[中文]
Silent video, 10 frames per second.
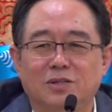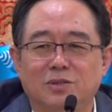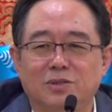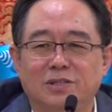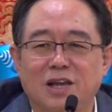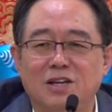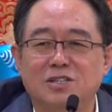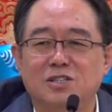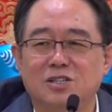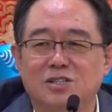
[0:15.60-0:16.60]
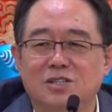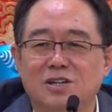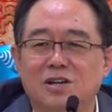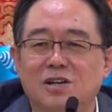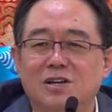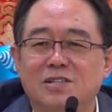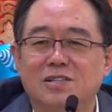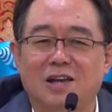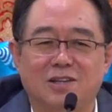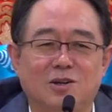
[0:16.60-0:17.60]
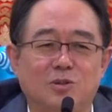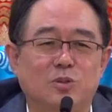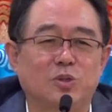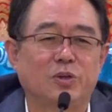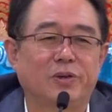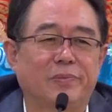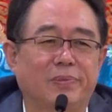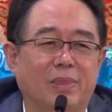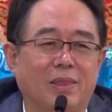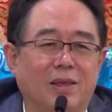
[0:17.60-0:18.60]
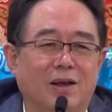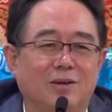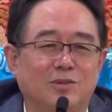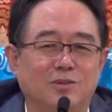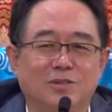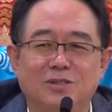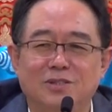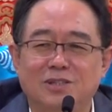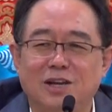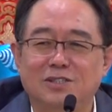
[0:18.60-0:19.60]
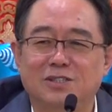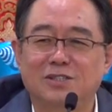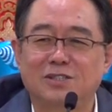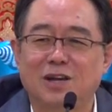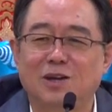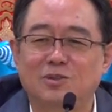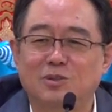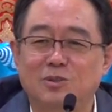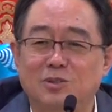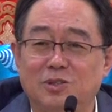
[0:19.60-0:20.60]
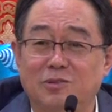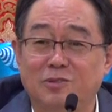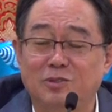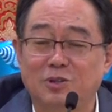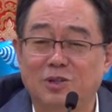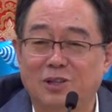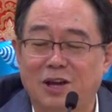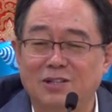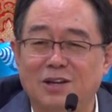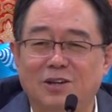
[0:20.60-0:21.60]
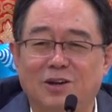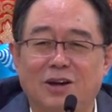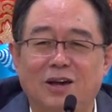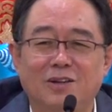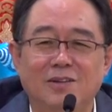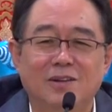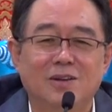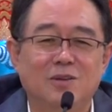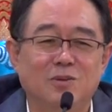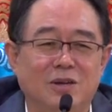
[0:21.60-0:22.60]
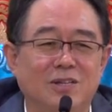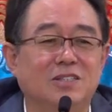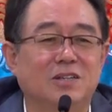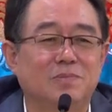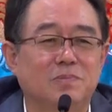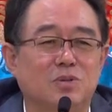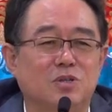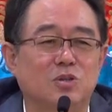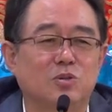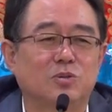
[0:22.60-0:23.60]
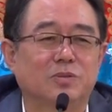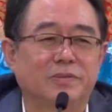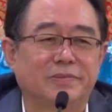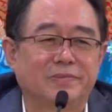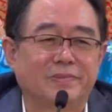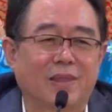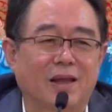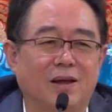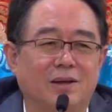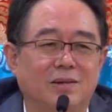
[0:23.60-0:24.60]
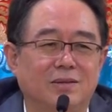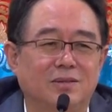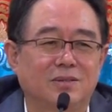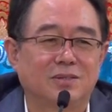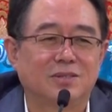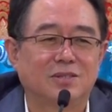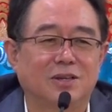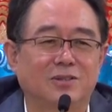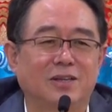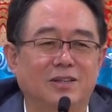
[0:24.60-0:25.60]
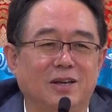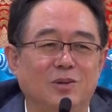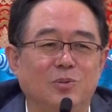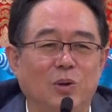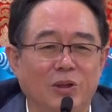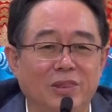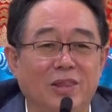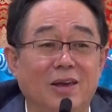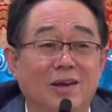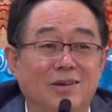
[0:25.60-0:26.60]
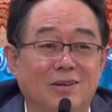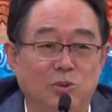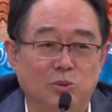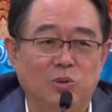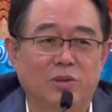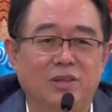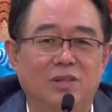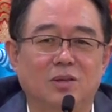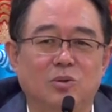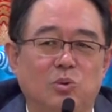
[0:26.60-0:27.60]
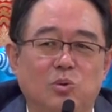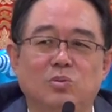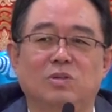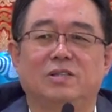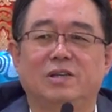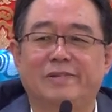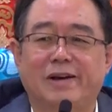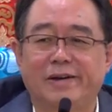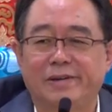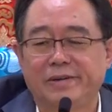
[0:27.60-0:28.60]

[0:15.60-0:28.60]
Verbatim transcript: 说言师采药去，啊，说是言师采药去，师说去了哪采药了？云深不知处，啊，说是要在那个云有云有路的地方。